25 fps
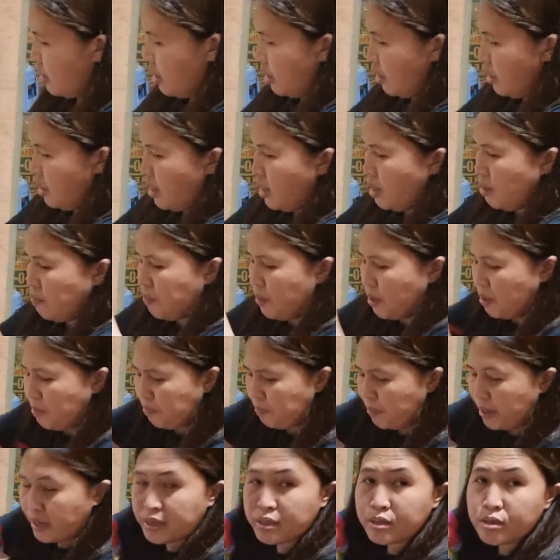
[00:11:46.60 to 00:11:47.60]
Ayan, 5
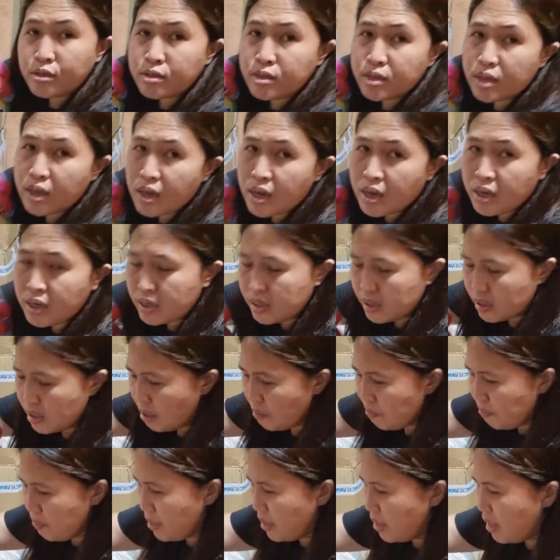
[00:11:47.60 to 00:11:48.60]
pesos ang isang
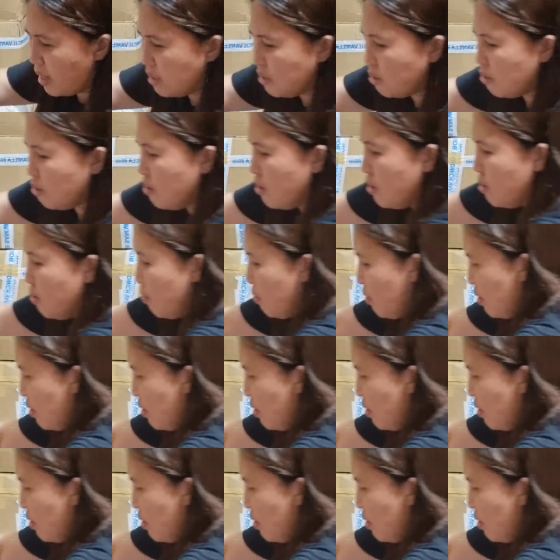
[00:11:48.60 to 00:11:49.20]
peraso nito